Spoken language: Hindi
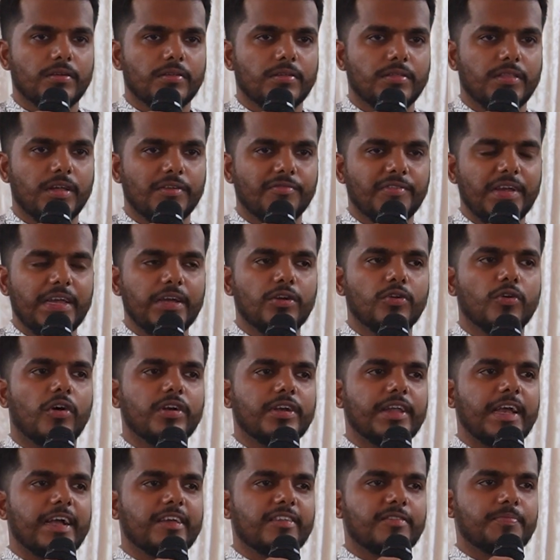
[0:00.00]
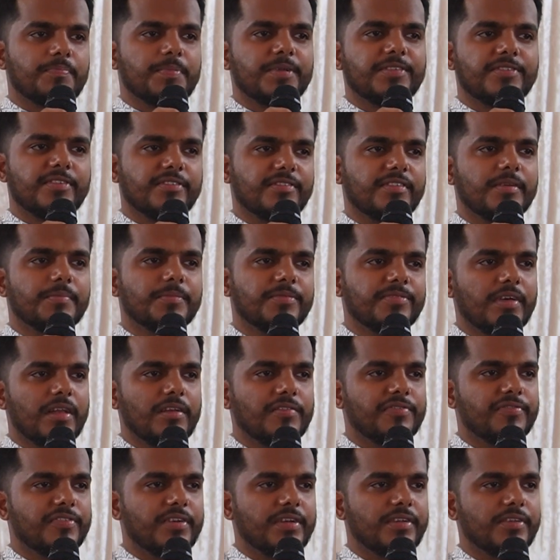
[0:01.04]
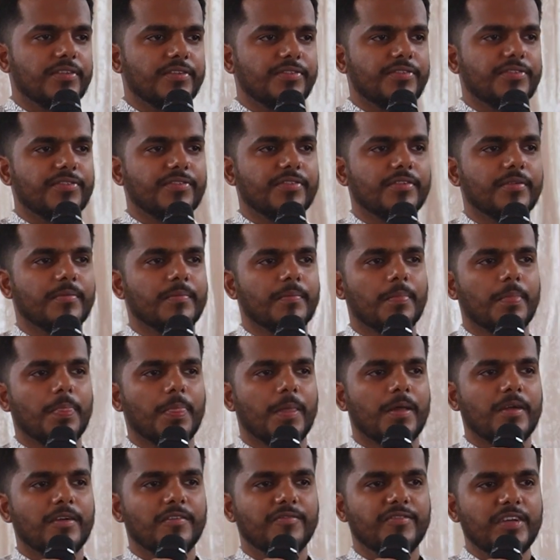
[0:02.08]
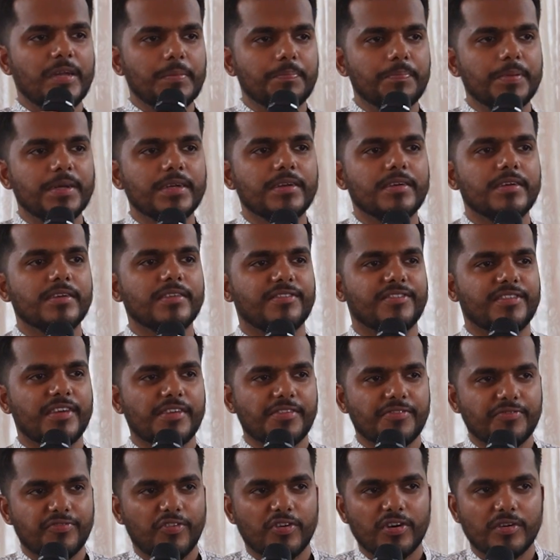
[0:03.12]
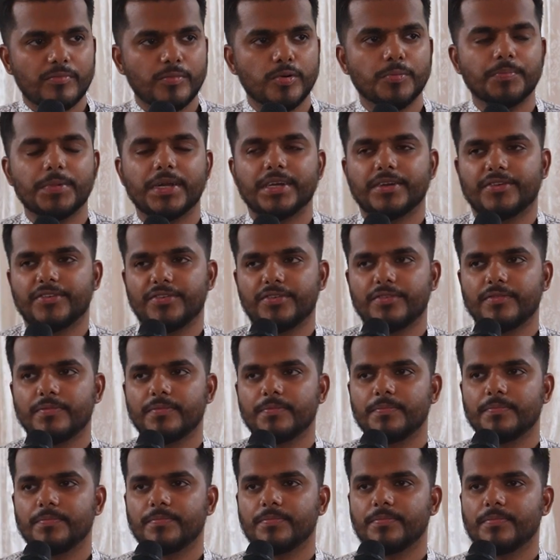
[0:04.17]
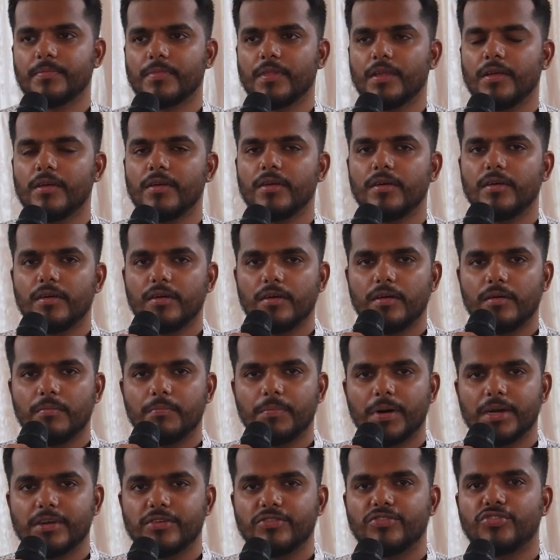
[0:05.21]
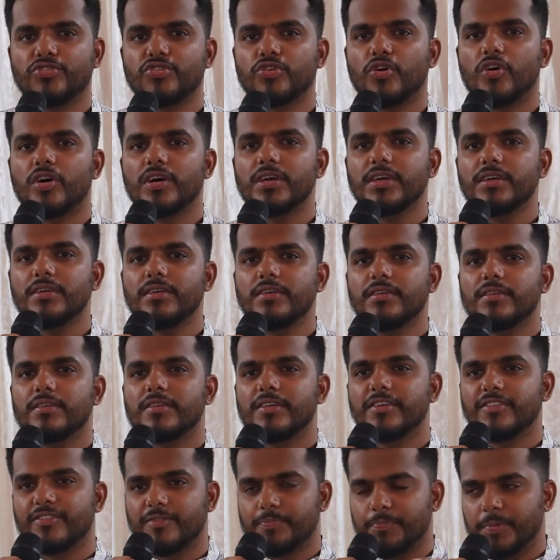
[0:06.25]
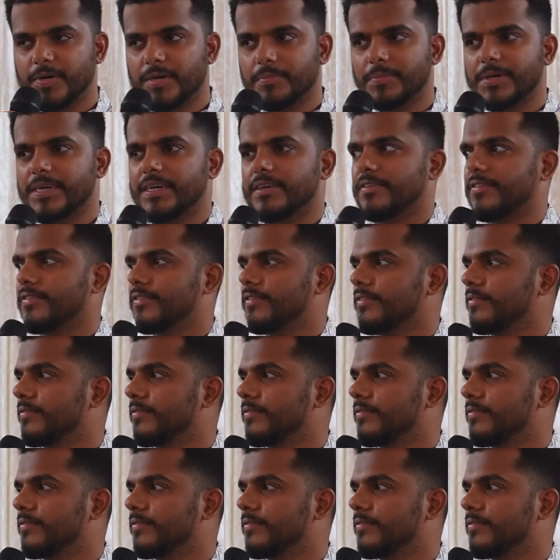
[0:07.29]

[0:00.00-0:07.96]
the way God expresses himself is weeping is just for a moment, but joy is permanent.